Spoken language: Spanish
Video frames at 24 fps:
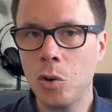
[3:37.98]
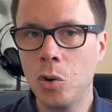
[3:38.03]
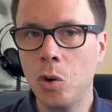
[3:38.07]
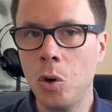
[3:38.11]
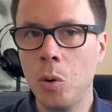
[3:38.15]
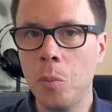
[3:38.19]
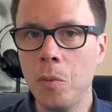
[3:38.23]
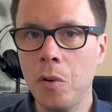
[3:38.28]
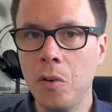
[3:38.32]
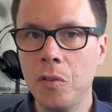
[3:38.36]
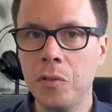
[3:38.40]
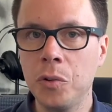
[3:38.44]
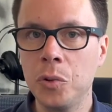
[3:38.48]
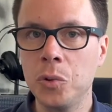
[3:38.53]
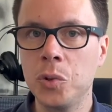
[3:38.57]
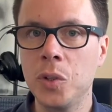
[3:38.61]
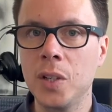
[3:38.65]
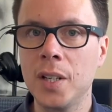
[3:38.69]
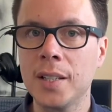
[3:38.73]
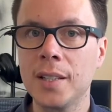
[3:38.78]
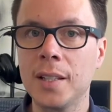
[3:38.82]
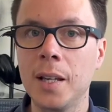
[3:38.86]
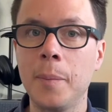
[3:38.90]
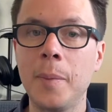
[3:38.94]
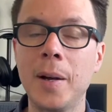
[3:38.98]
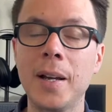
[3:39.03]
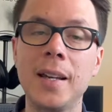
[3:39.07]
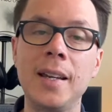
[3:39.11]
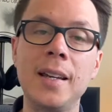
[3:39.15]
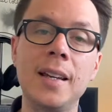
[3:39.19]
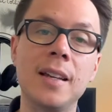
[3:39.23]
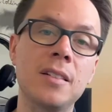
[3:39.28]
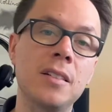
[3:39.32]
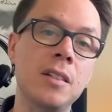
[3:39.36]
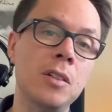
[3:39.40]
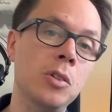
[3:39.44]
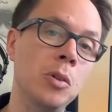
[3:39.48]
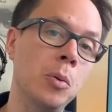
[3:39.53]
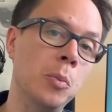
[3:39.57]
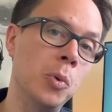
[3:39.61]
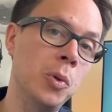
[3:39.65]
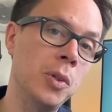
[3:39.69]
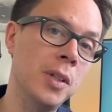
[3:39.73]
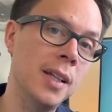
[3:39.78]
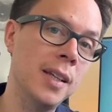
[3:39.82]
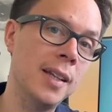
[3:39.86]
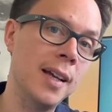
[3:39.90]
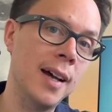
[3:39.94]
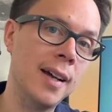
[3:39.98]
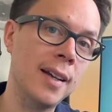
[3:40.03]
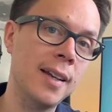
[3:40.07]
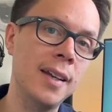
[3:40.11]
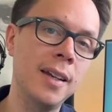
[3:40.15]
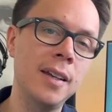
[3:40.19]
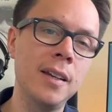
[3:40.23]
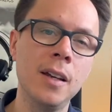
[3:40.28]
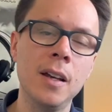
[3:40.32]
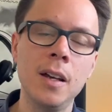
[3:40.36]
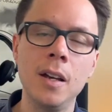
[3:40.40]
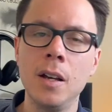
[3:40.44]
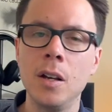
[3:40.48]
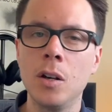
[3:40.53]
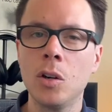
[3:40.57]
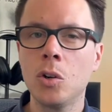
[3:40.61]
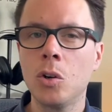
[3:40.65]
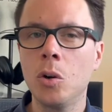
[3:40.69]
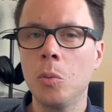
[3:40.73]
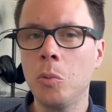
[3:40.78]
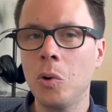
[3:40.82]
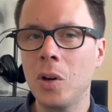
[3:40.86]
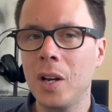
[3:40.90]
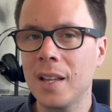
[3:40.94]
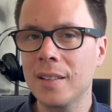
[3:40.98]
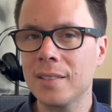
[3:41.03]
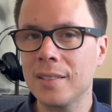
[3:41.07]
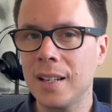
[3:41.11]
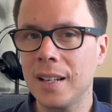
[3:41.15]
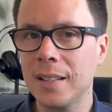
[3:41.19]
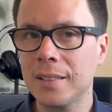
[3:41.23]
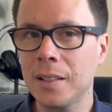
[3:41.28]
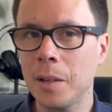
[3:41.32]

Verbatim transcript: cómo funciona esta máquina haciendo multitasking, cómo lanza las